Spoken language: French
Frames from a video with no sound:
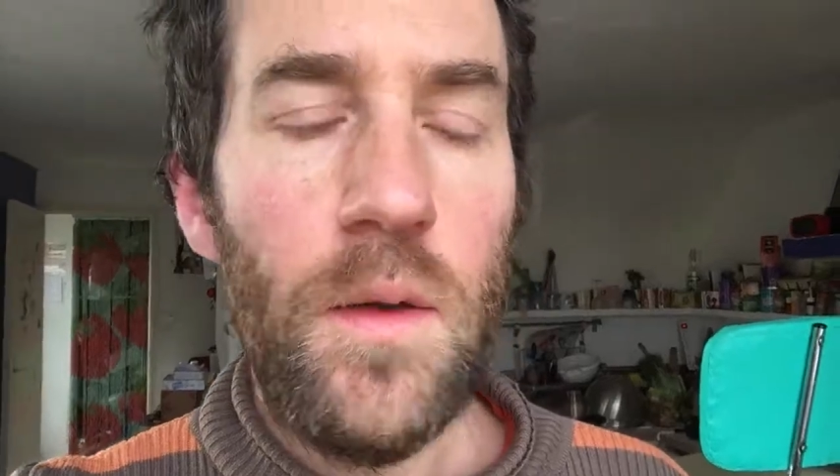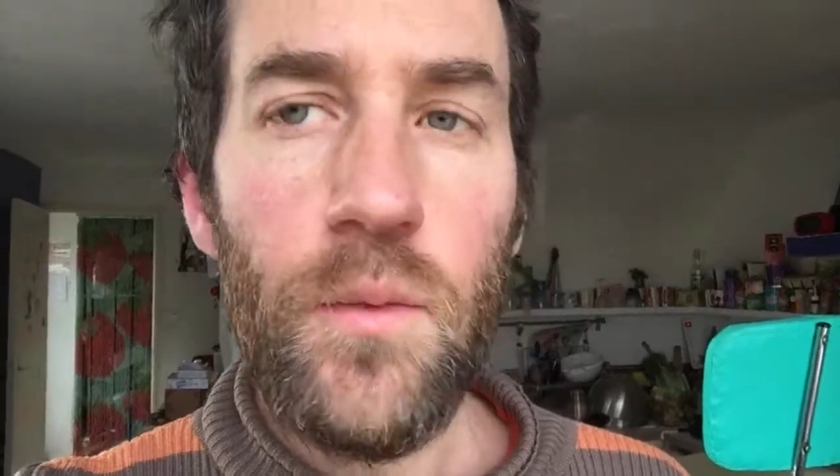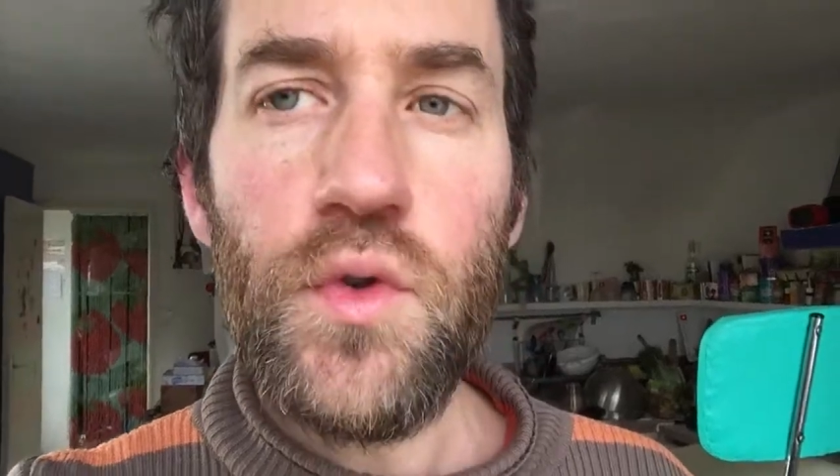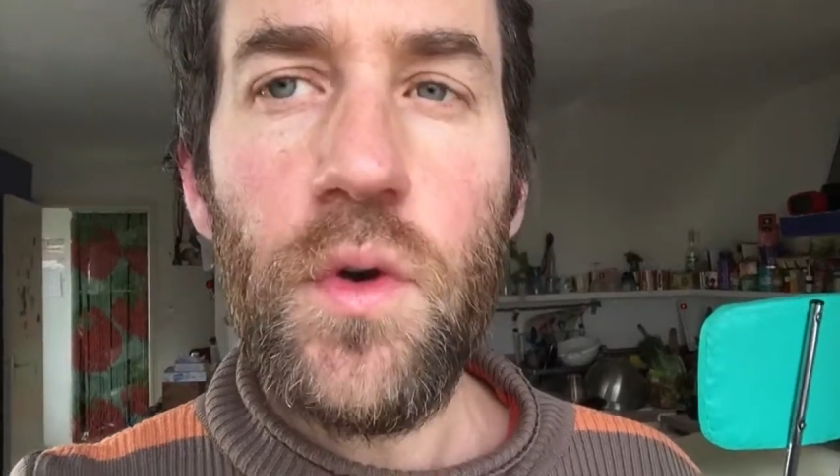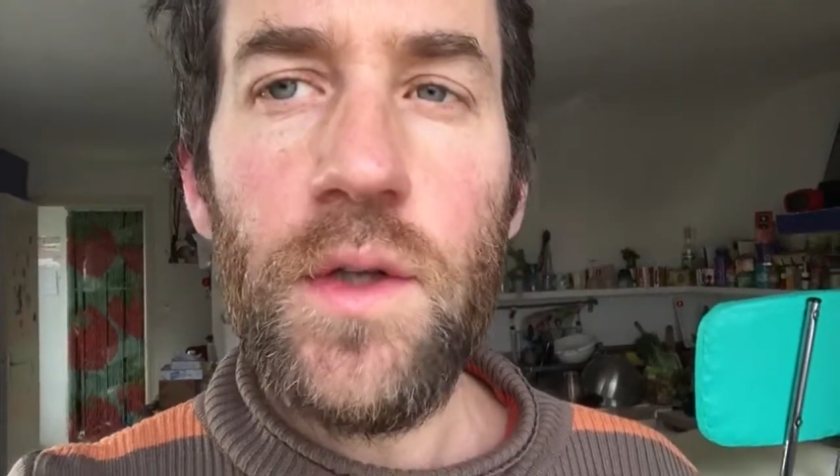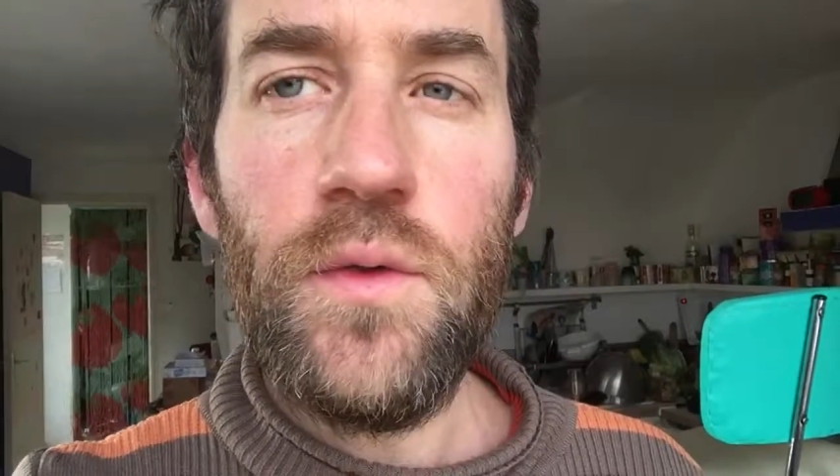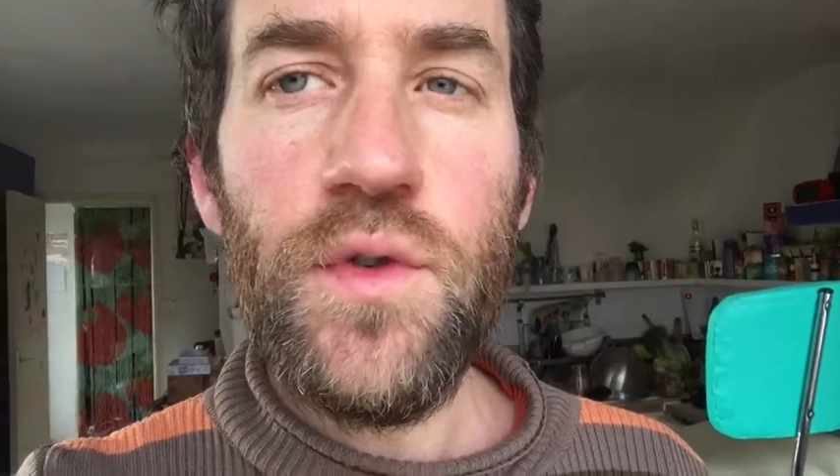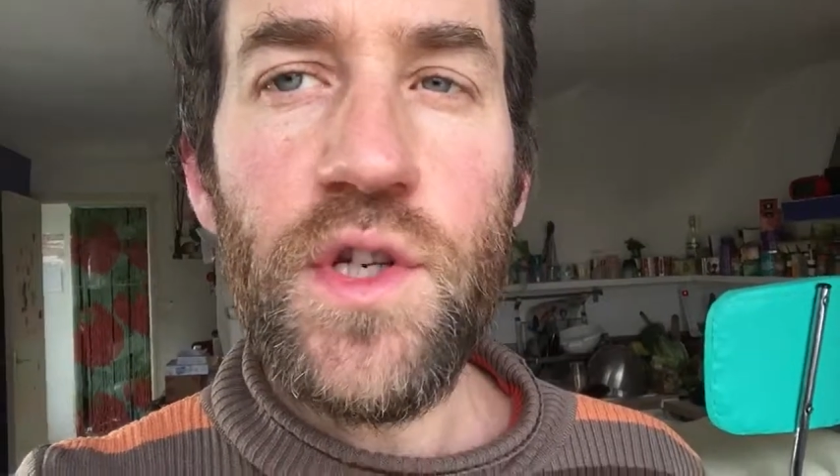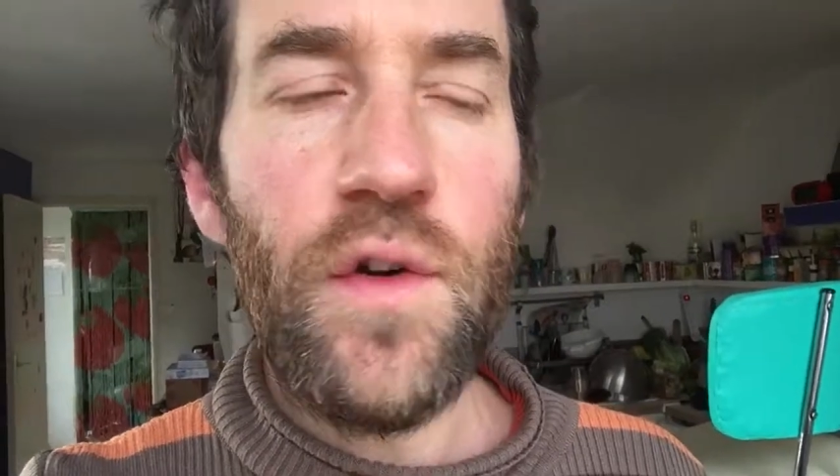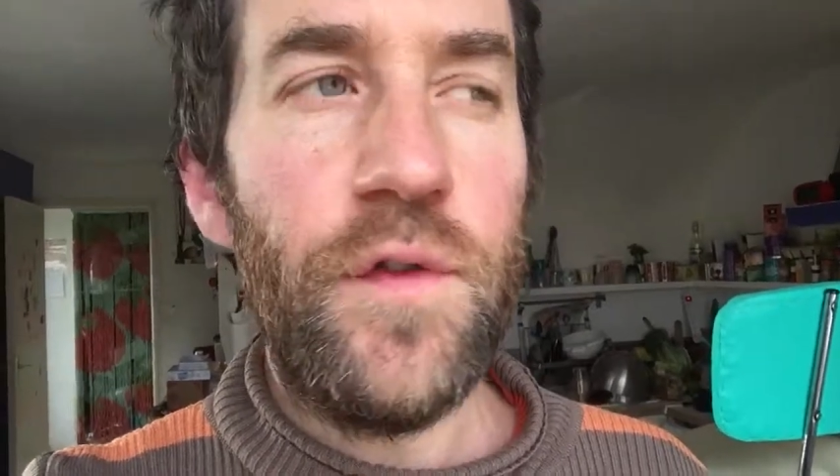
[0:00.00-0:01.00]
Bonjour à
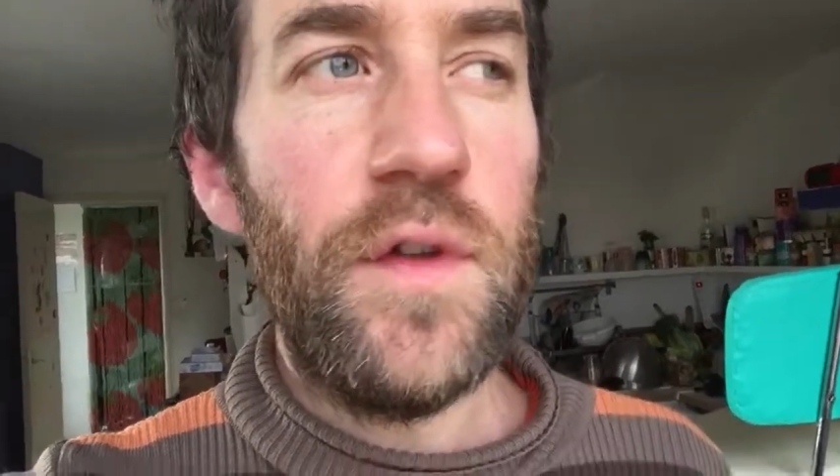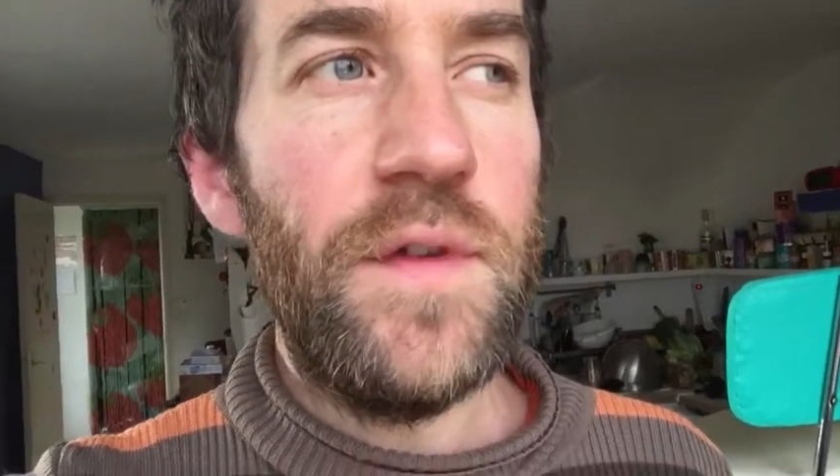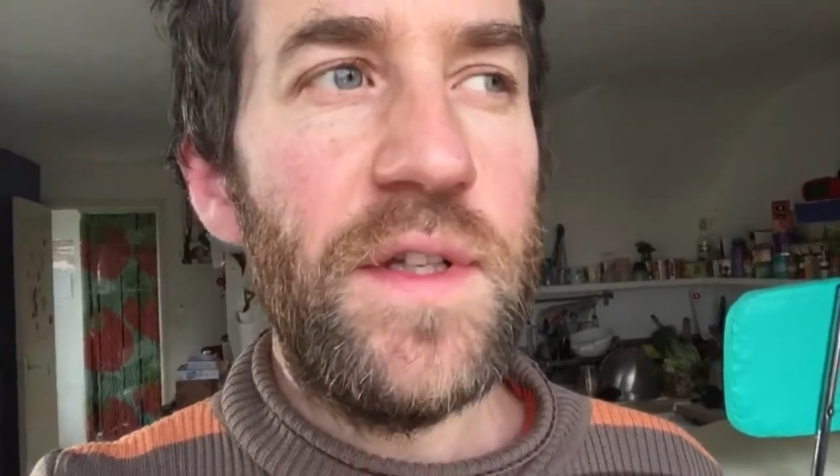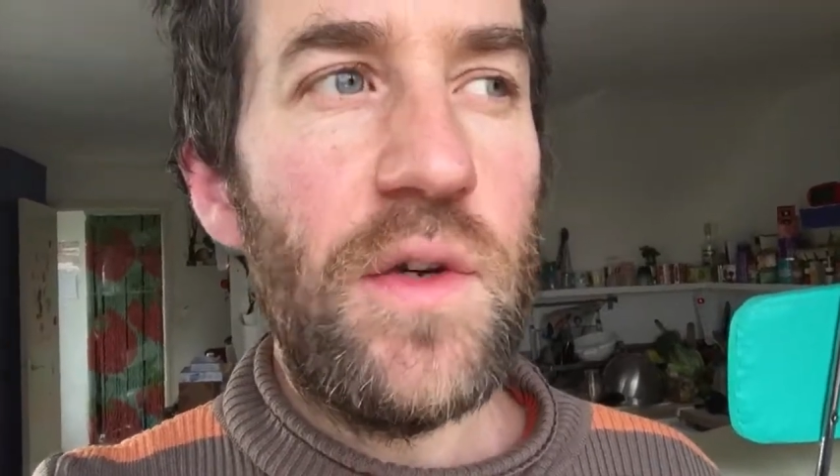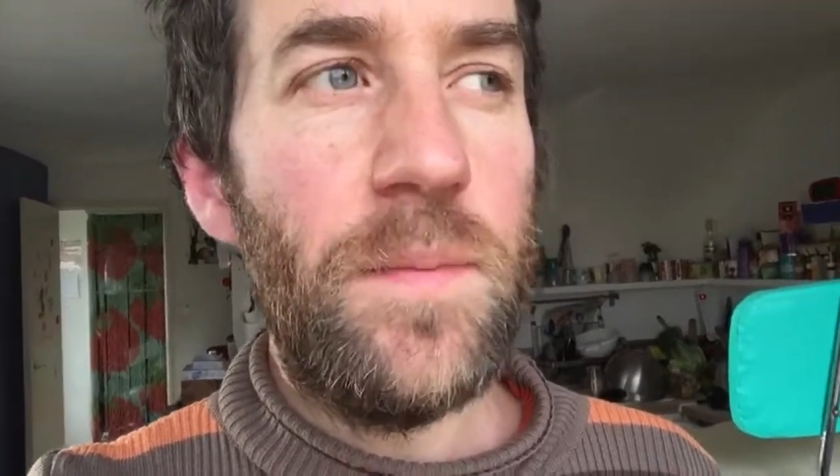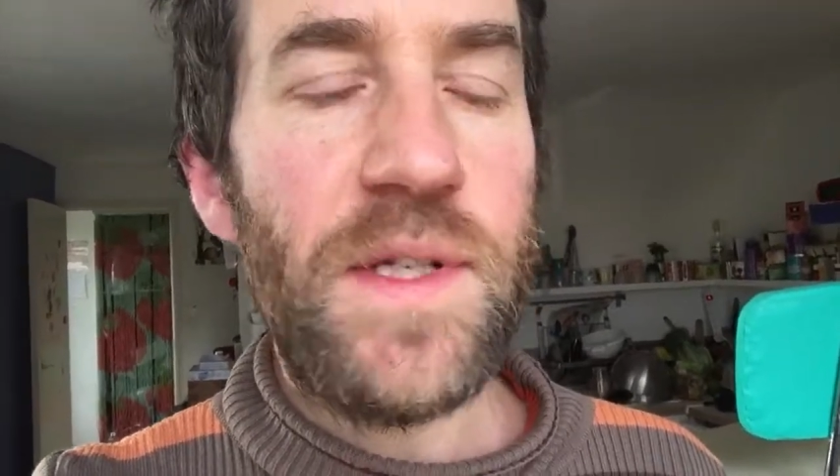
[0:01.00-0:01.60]
tous, j'ai refait une vidéo